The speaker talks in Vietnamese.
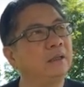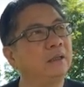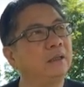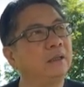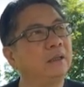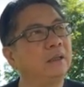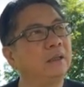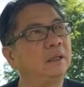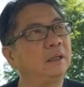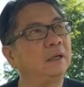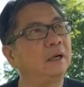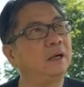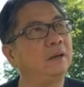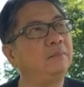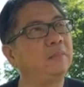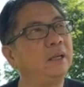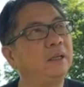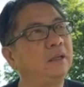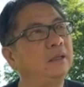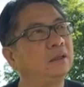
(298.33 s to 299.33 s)
ở
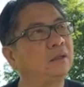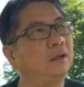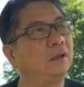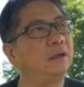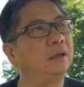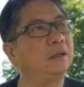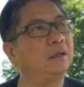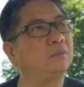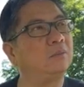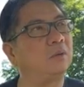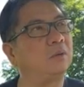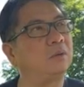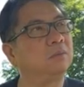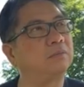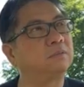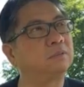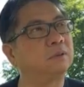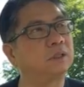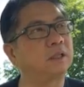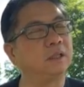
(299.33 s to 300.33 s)
Mỹ nó có một
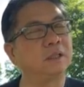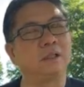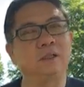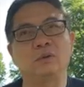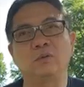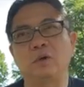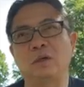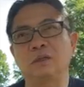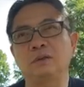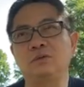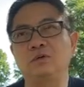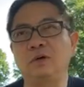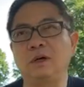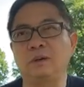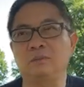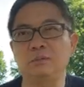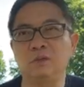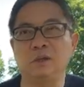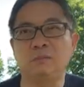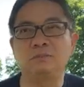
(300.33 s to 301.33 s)
rừng luật tôi
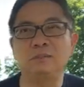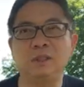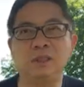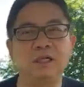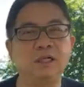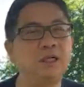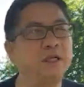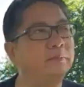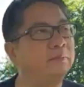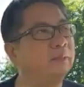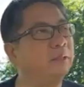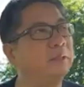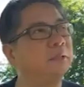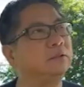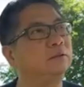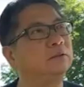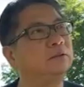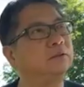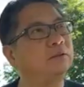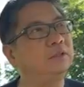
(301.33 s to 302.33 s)
không dùng nữa, mà
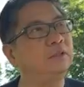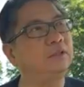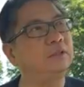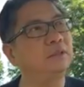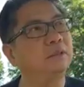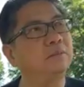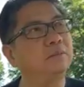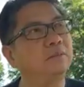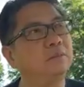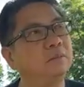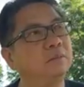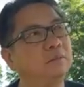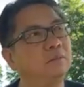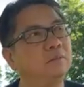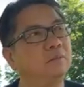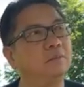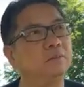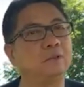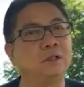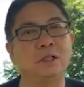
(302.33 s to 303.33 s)
tôi dùng
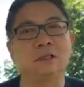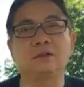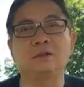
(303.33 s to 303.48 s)
luật